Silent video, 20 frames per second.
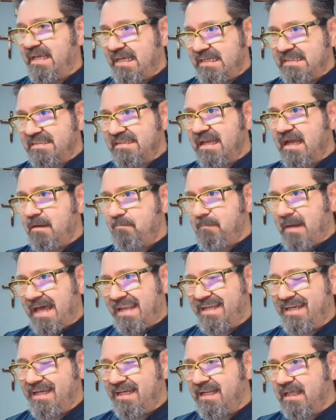esa
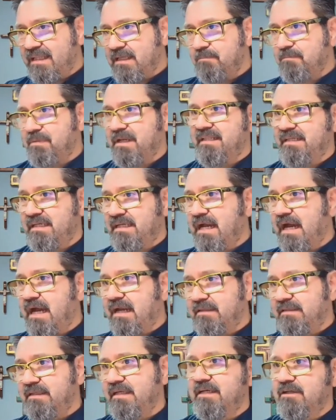manera de
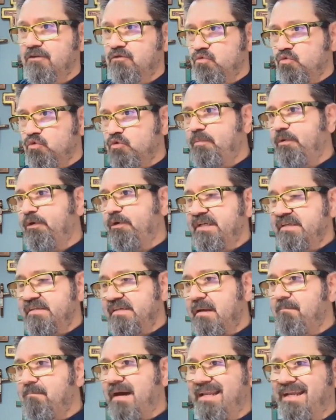predicar de Jesús, por
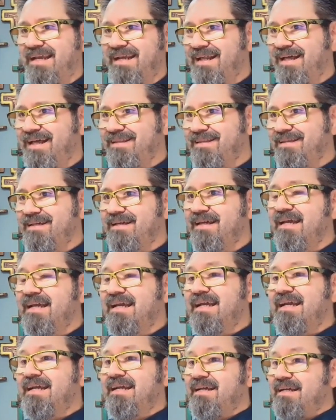esa manera de,
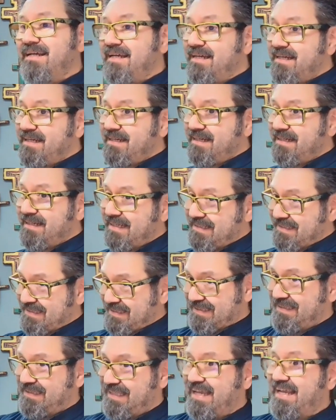eh,
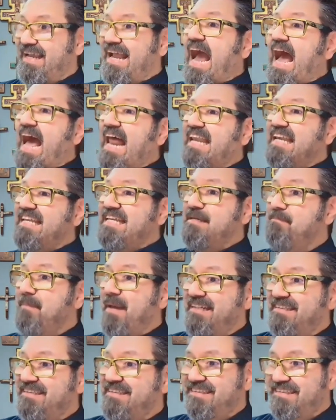de
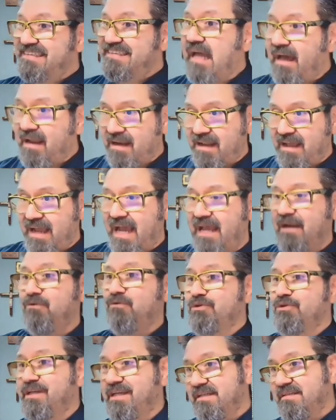alimentar a
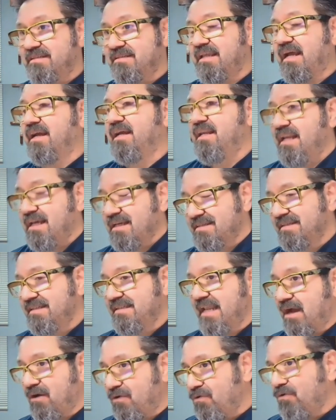los que están en la
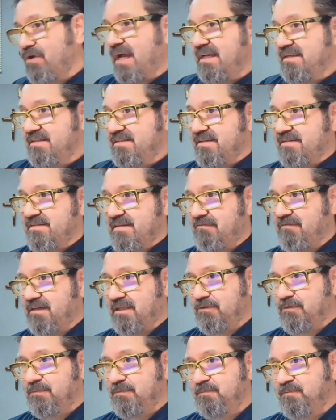sinagoga ese
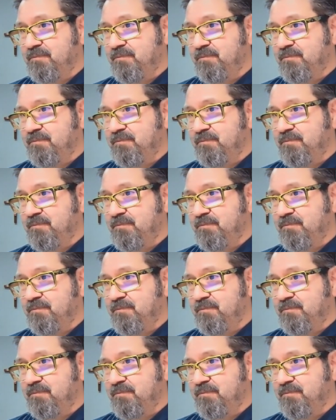sábado.